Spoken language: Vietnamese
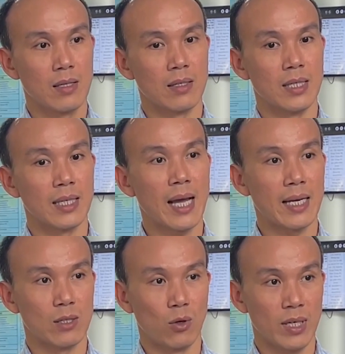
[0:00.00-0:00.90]
Thì hiện tại
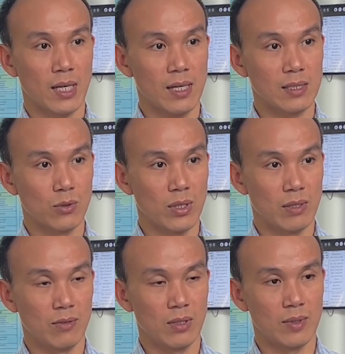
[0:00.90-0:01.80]
thì đối với cả các chính quyền
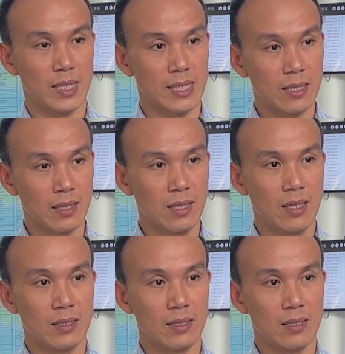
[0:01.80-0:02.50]
địa phương và người dân ấy,